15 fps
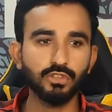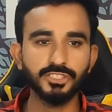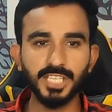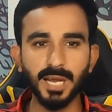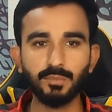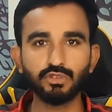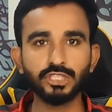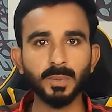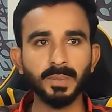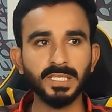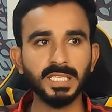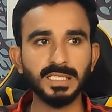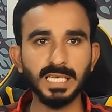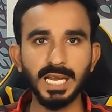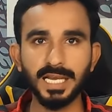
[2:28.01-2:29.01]
उस टाइम उसे
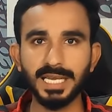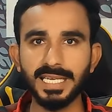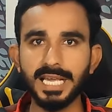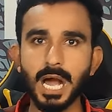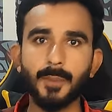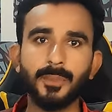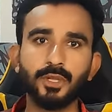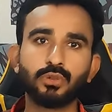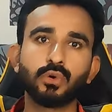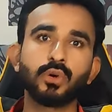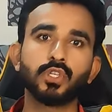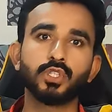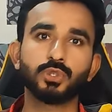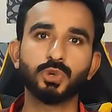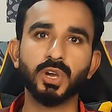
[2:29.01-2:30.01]
पता चला कि यहाँ पे
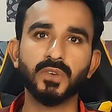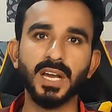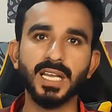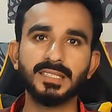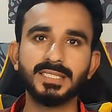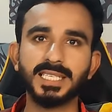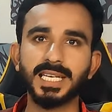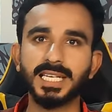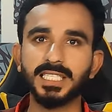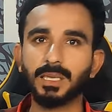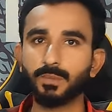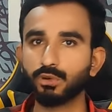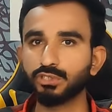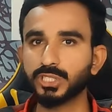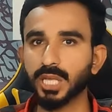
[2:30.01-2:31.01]
तो जुए वाला सीन है
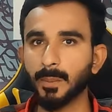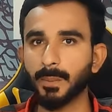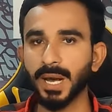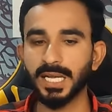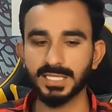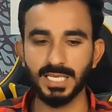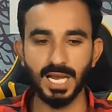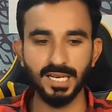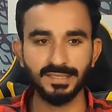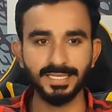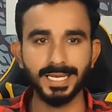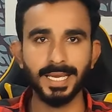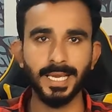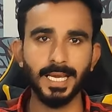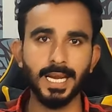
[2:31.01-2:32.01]
जब उसके पांच लाख
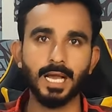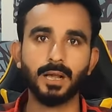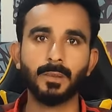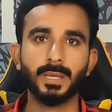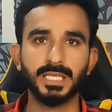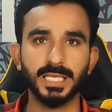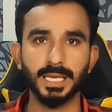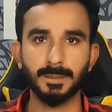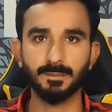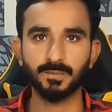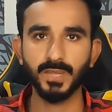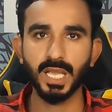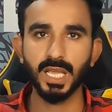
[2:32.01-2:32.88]
से एक लाख बच गए